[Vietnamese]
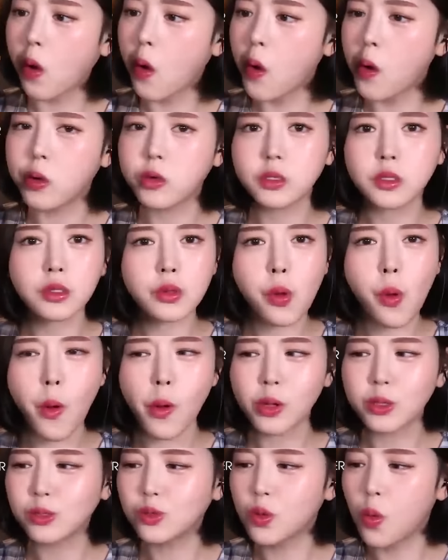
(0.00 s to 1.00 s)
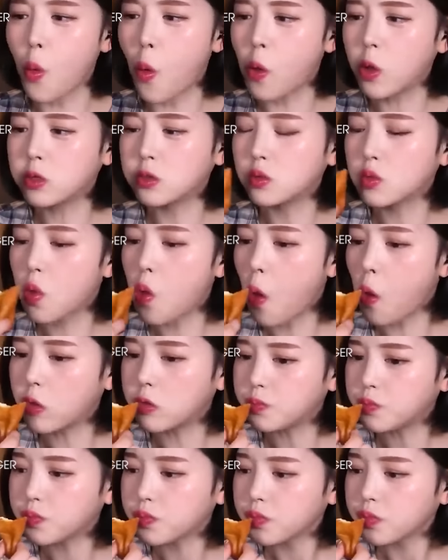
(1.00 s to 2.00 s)
Rõ ràng, việc ăn uống quá nhiều
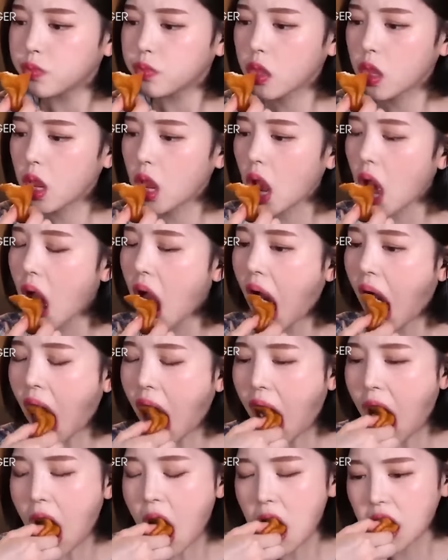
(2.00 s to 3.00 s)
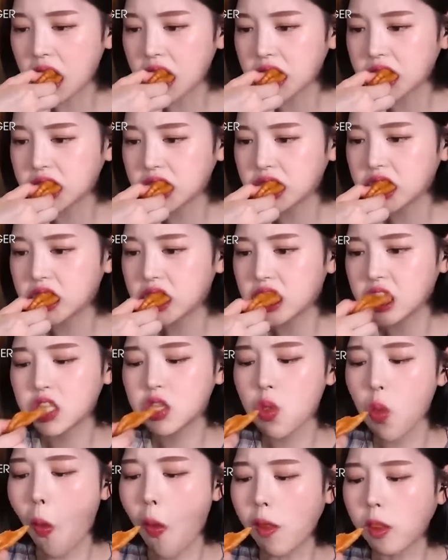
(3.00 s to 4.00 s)
trong thời gian dài sẽ ảnh hưởng tiêu cực đến sức
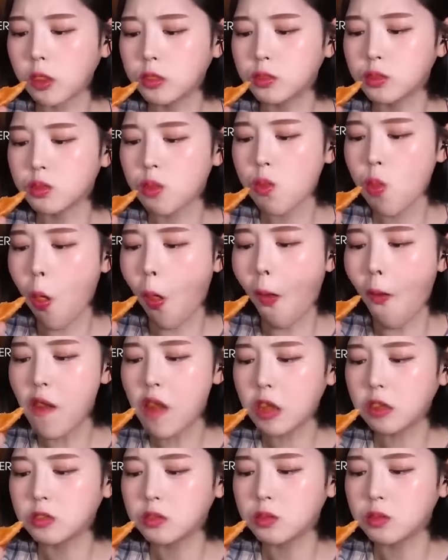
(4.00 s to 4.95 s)
khỏe của các streamer.